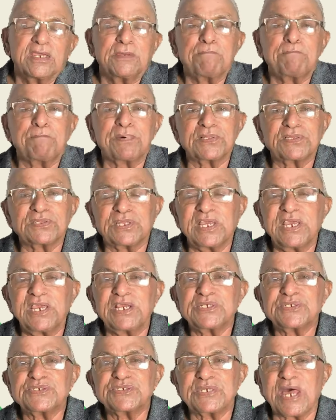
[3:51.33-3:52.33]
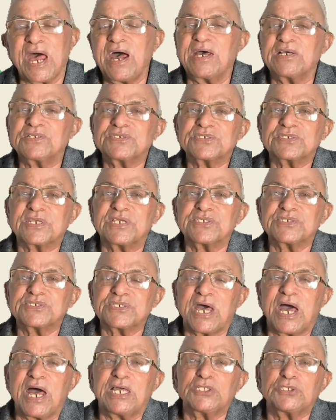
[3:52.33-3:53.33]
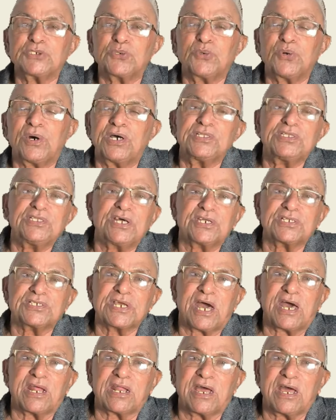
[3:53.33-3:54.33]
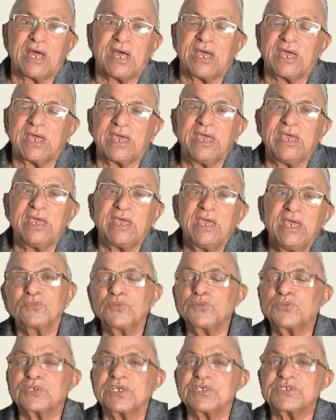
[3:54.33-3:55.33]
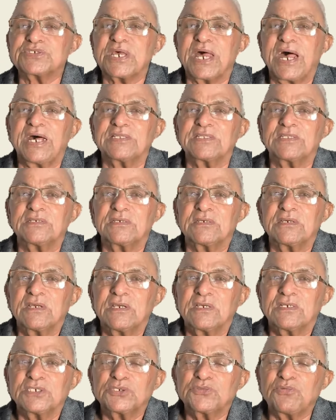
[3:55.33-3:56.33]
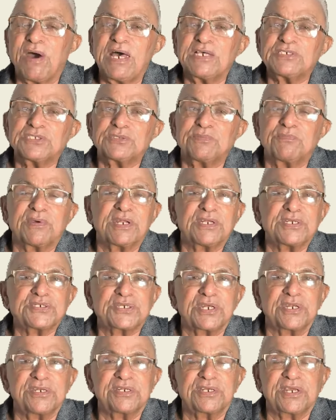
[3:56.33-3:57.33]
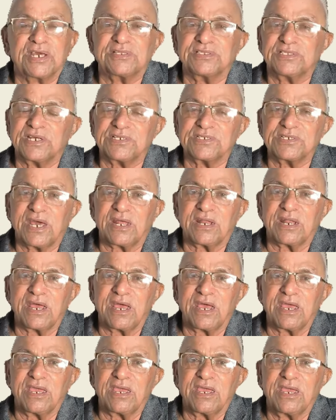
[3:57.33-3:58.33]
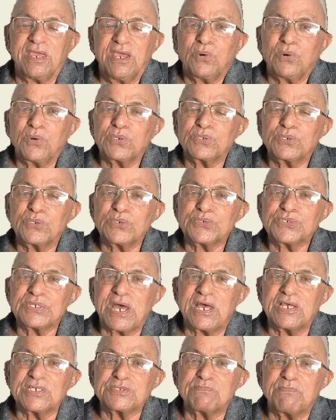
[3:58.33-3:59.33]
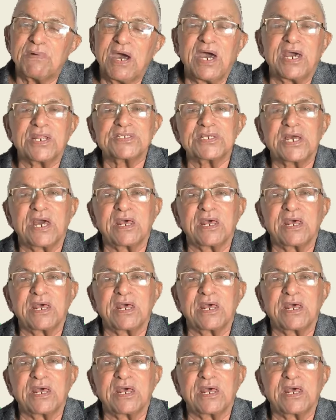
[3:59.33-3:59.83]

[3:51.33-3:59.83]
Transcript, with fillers: कि प्रत्येक सांस के साथ जो अंदर जा रहा है उसके साथ स्वास्थ्य मेरे शरीर के अंदर जा रहा है और जो सांस बाहर